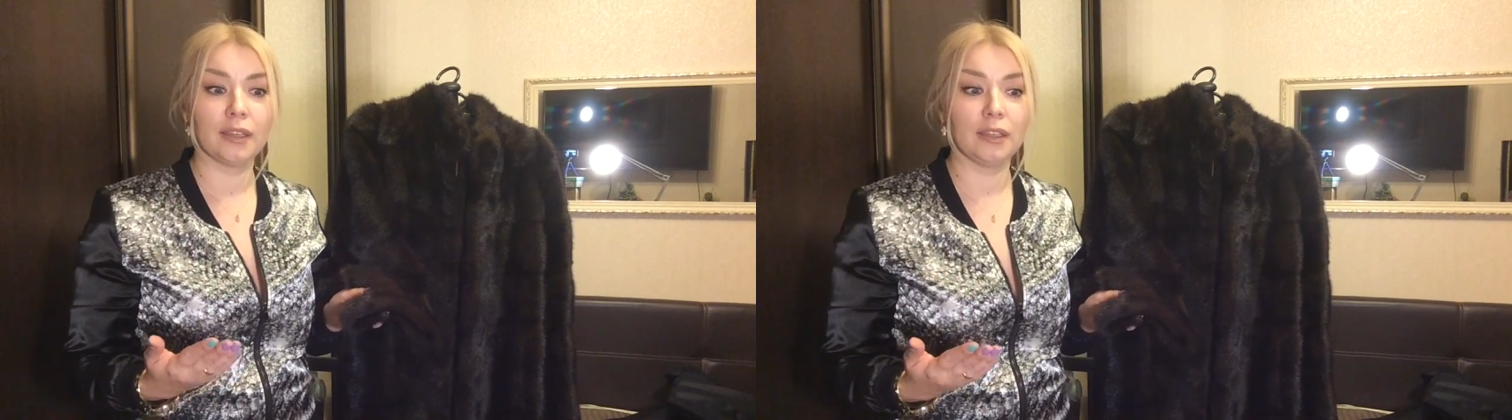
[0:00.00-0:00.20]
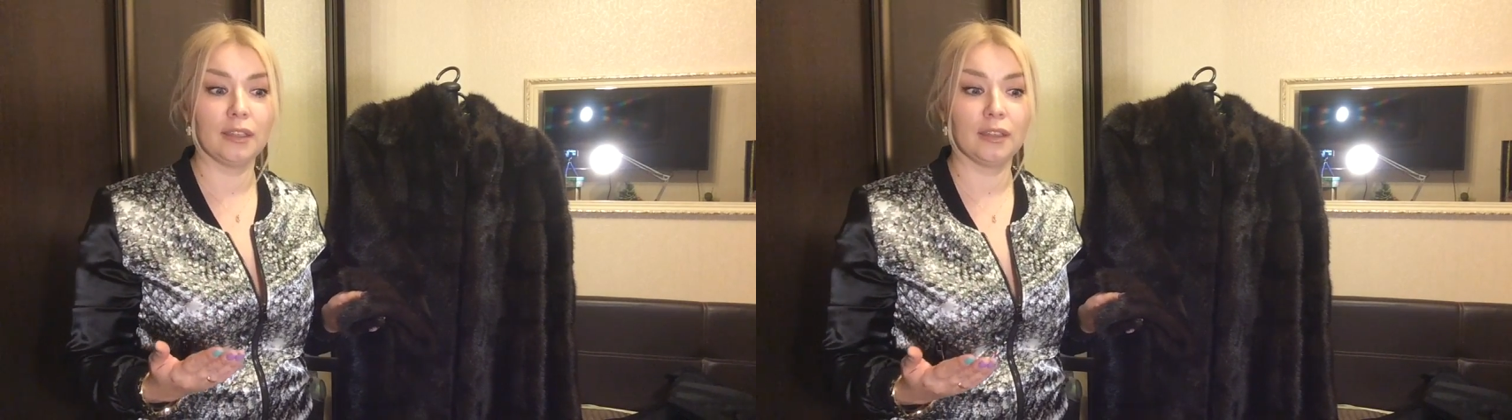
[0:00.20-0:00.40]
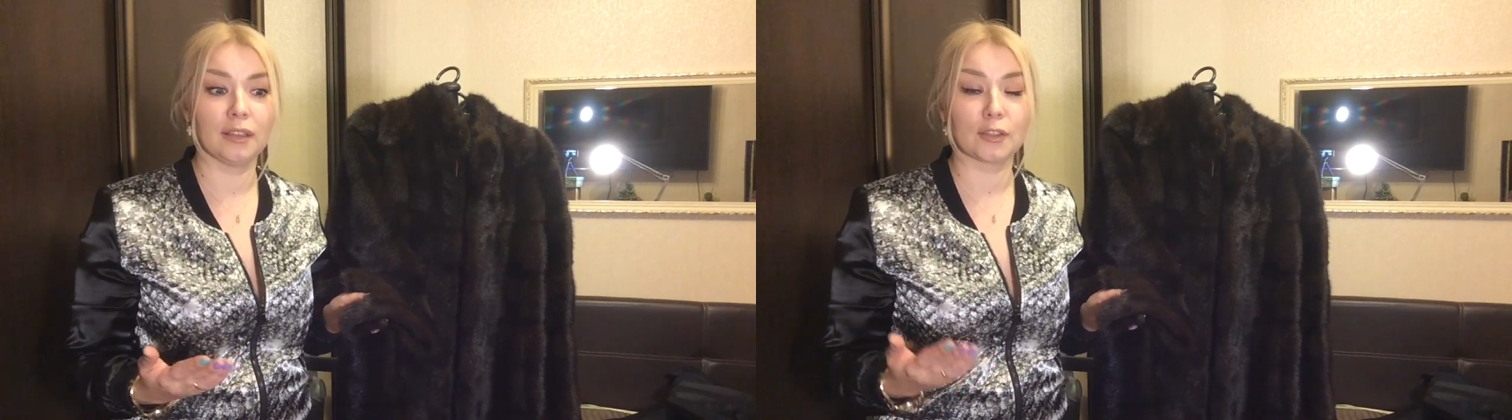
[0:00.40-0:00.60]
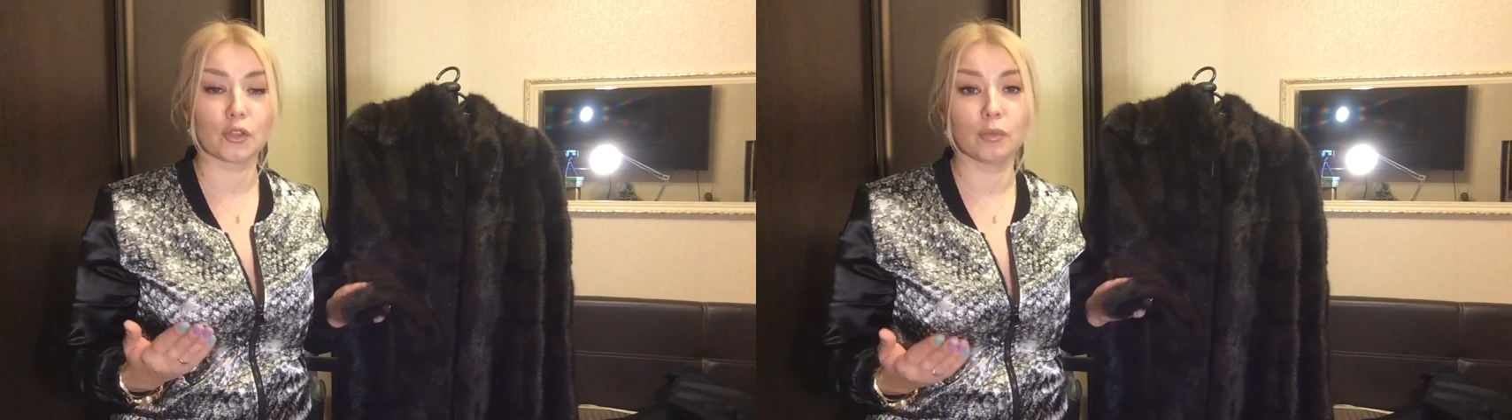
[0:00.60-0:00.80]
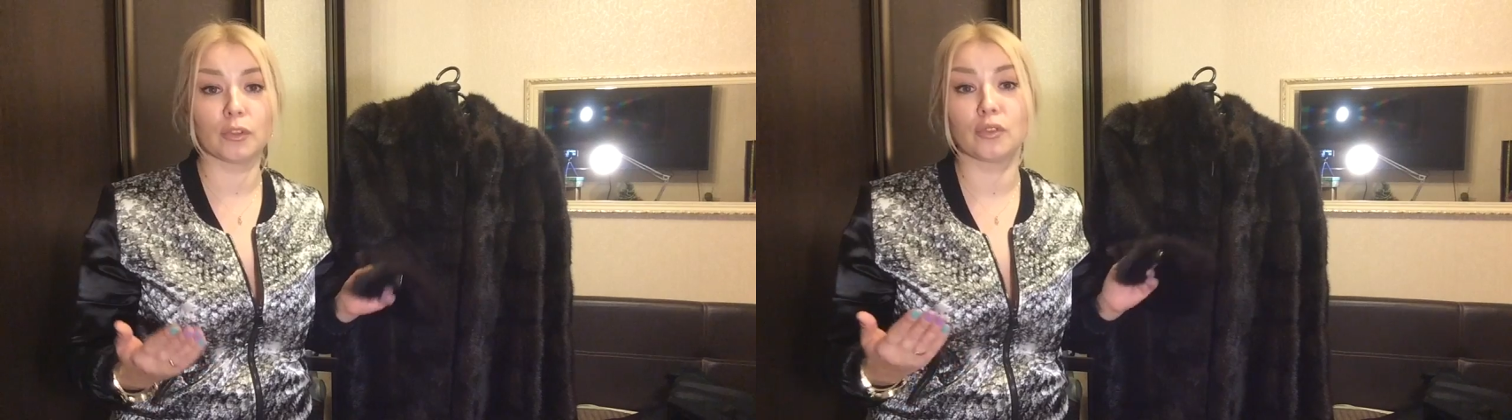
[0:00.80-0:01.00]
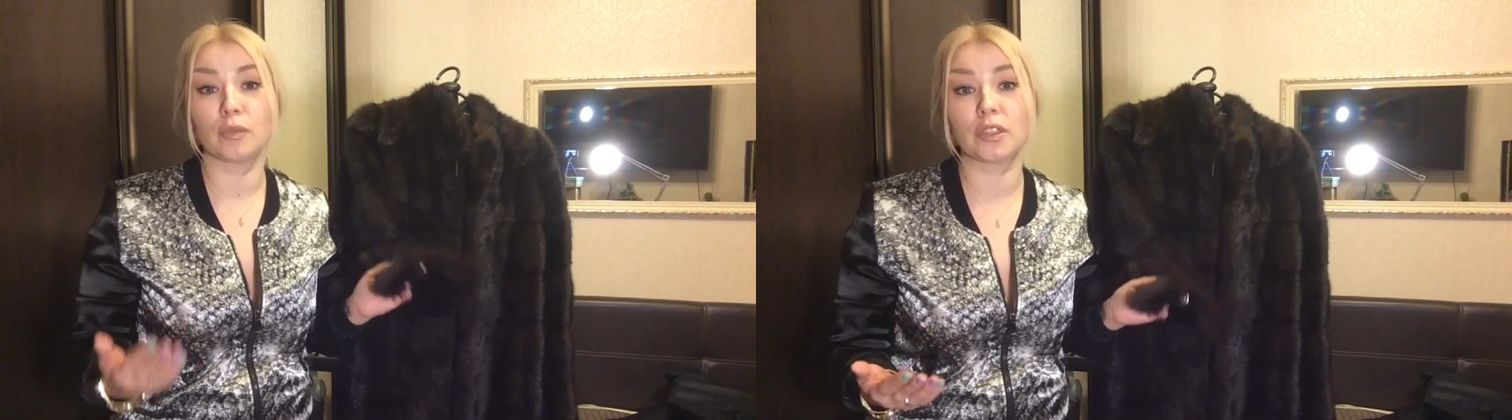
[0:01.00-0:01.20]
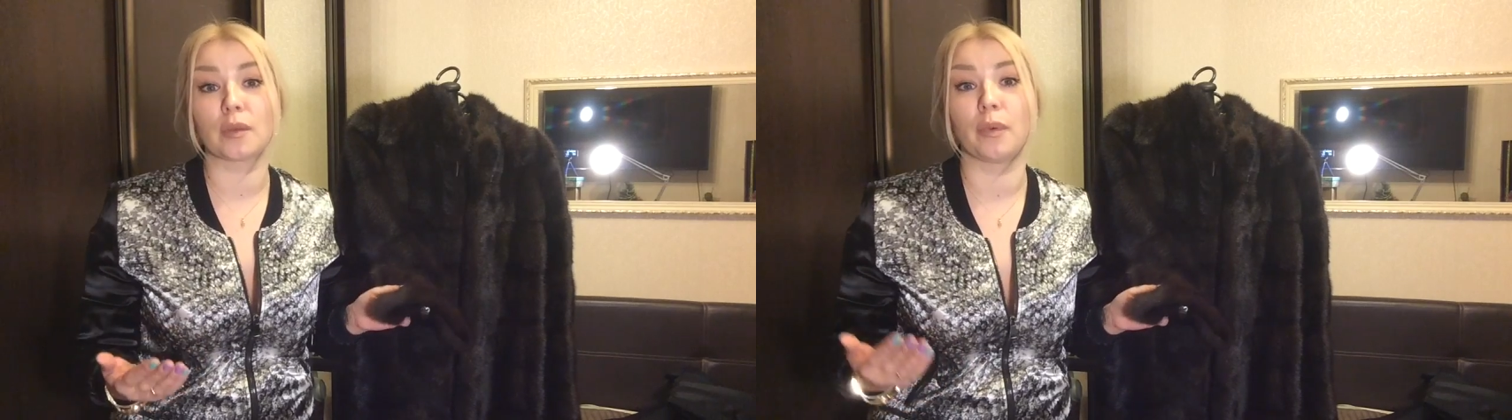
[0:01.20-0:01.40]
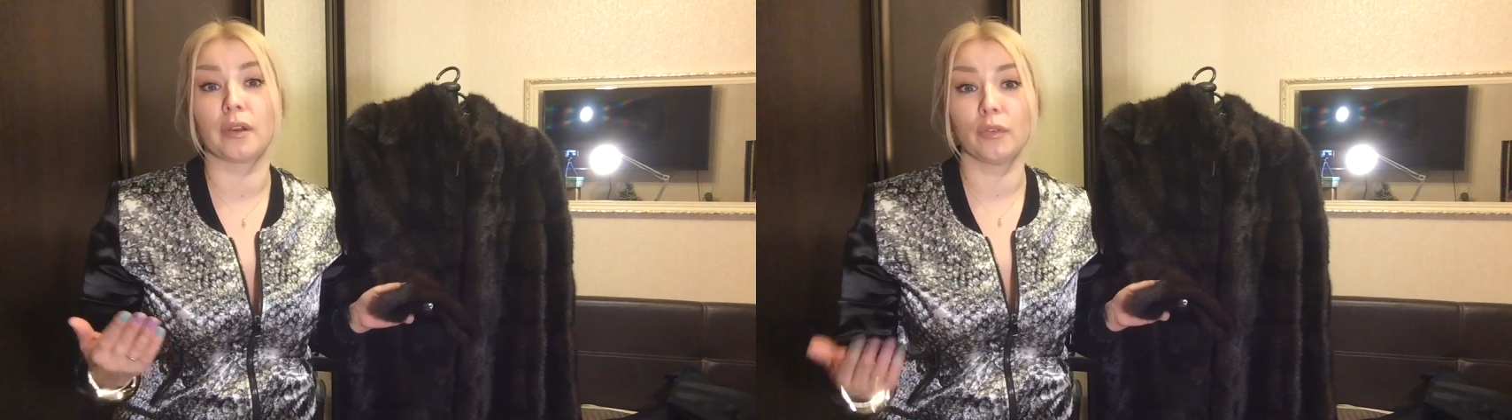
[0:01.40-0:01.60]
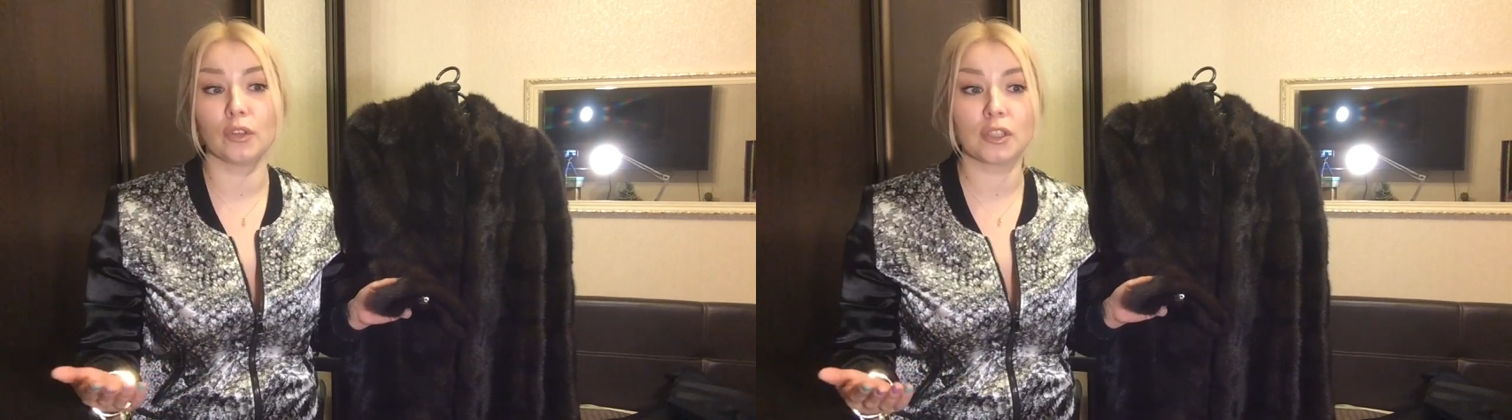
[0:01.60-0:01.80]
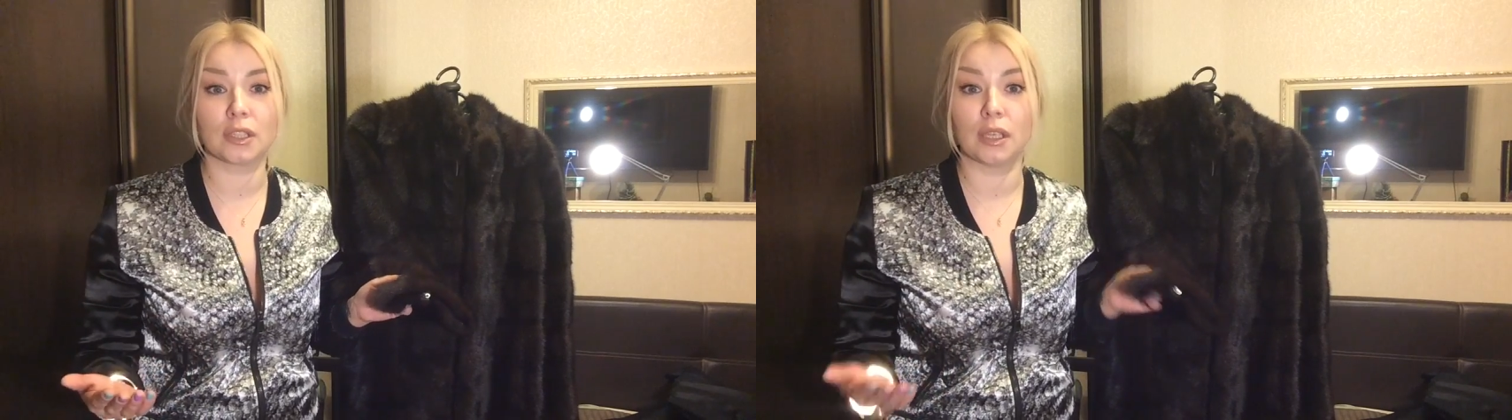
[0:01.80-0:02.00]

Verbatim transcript: и эта шуба очень быстро порвется,